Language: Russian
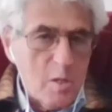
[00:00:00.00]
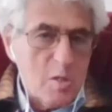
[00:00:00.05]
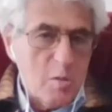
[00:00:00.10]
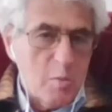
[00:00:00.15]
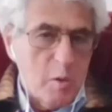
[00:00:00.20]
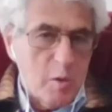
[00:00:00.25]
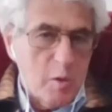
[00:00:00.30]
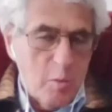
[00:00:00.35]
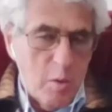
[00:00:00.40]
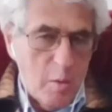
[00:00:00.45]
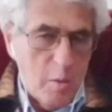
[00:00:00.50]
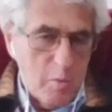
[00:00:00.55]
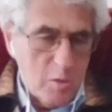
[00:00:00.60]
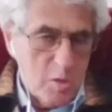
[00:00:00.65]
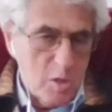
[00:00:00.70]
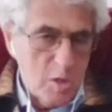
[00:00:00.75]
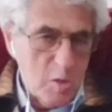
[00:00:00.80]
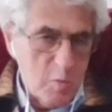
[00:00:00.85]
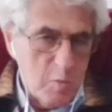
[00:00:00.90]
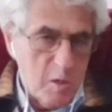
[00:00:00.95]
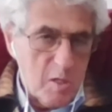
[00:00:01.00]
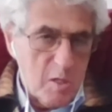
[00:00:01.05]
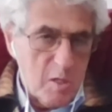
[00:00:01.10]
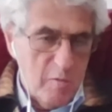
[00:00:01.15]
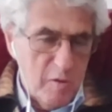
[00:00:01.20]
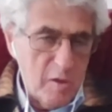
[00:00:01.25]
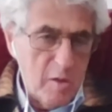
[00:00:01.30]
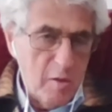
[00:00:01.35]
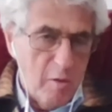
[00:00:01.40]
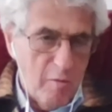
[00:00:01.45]
Понимаете, поэтому меня просто не
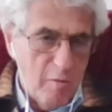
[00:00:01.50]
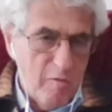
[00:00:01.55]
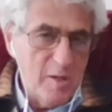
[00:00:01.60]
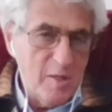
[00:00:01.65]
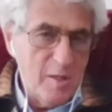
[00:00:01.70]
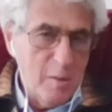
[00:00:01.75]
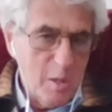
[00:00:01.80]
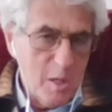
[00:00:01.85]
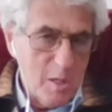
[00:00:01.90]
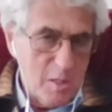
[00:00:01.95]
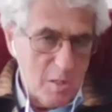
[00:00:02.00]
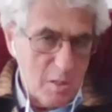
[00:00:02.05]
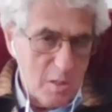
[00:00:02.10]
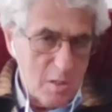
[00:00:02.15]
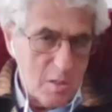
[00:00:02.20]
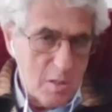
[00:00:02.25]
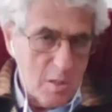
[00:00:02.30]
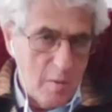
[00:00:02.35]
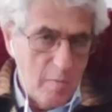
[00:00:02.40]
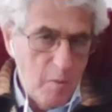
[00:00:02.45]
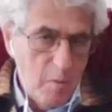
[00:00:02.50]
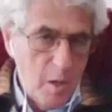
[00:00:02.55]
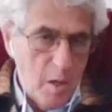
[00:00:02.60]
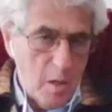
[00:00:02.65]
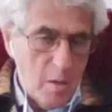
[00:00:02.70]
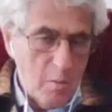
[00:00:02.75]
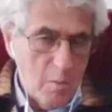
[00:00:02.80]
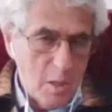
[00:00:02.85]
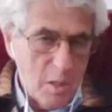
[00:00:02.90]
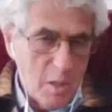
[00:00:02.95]
спрашивали. В этом, в этом разница.
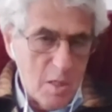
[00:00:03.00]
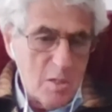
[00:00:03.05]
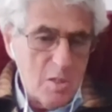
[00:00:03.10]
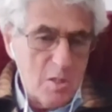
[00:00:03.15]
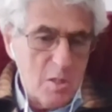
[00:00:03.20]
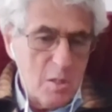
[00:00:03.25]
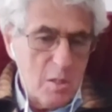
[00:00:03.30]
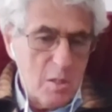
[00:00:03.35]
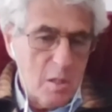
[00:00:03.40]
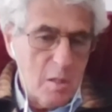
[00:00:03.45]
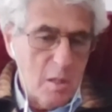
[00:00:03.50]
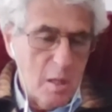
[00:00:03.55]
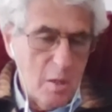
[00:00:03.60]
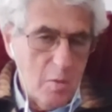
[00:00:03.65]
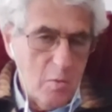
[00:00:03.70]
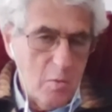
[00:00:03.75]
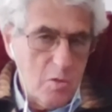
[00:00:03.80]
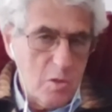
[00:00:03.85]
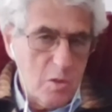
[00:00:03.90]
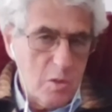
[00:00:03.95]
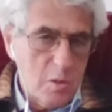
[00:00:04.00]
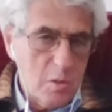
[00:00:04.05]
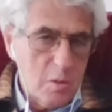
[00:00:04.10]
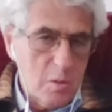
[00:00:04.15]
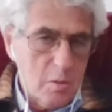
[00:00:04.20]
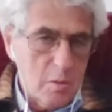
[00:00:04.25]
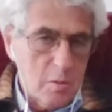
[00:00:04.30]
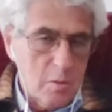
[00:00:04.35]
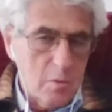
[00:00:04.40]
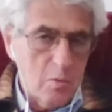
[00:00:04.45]
Угу. Иммиграция – это когда
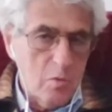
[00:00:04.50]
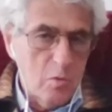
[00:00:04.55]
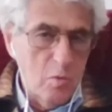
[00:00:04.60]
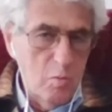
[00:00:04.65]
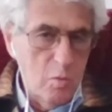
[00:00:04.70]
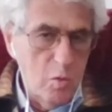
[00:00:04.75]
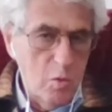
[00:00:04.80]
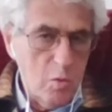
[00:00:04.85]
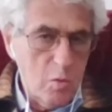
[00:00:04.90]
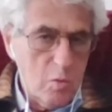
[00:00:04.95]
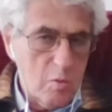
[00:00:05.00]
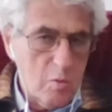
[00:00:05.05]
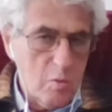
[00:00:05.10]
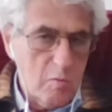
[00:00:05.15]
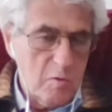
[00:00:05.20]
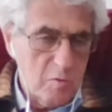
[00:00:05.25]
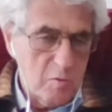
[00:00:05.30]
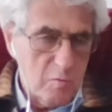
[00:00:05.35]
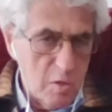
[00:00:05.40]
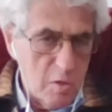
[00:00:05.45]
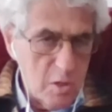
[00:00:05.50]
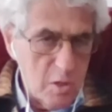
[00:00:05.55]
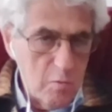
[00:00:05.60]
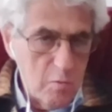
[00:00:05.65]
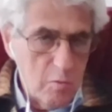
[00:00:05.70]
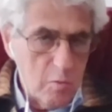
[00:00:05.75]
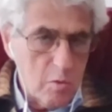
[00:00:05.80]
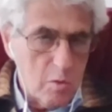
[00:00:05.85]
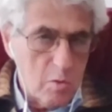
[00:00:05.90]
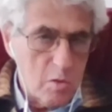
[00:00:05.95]
люди думают,
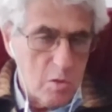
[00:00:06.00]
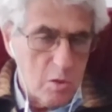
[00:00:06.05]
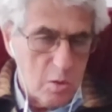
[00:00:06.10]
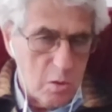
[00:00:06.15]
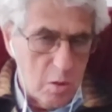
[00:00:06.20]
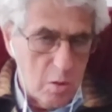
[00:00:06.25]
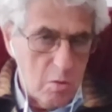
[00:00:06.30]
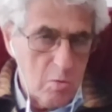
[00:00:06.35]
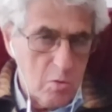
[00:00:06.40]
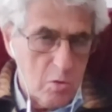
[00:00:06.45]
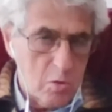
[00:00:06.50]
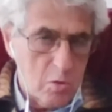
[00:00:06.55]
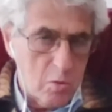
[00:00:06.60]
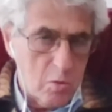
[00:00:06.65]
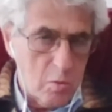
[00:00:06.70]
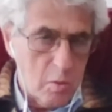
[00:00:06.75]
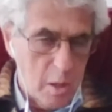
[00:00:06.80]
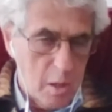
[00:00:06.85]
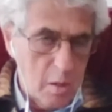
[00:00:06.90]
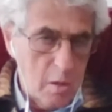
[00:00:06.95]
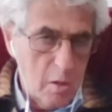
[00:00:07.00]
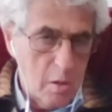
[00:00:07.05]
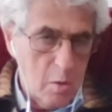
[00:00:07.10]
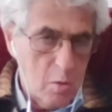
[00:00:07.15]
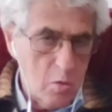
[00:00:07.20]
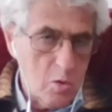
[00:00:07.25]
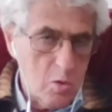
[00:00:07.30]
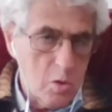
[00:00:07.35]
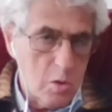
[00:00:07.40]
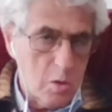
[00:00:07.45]
взвешивают и считают, что для них
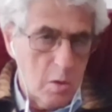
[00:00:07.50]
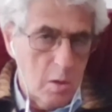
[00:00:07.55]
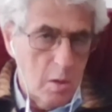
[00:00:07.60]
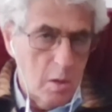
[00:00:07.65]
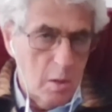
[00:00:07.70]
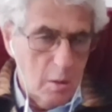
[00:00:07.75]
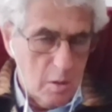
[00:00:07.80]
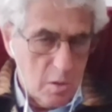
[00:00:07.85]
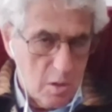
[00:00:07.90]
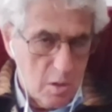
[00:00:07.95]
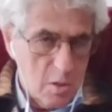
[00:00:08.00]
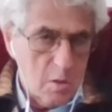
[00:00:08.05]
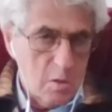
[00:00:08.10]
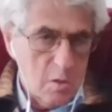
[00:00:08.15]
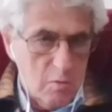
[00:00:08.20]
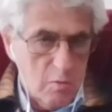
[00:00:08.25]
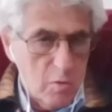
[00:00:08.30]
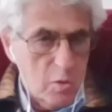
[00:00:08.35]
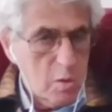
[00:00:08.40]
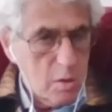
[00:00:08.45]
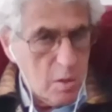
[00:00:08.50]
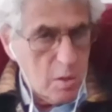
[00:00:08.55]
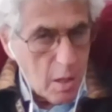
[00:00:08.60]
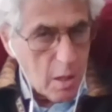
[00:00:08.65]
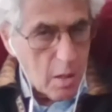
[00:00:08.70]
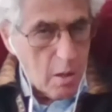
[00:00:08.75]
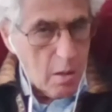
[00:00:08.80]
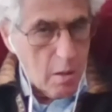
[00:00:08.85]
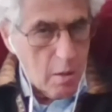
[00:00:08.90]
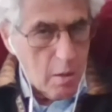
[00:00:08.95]
лучше сделать вот
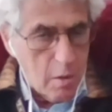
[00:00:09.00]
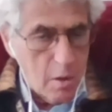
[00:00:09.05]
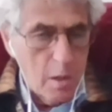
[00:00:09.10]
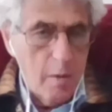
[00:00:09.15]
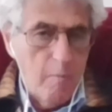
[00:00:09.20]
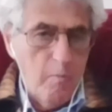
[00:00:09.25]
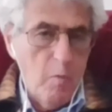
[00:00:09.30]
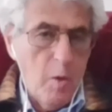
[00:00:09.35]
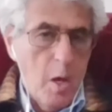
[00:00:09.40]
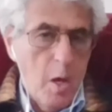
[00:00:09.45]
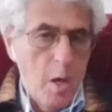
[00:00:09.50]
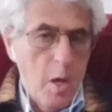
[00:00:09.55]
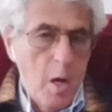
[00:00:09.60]
так. Да?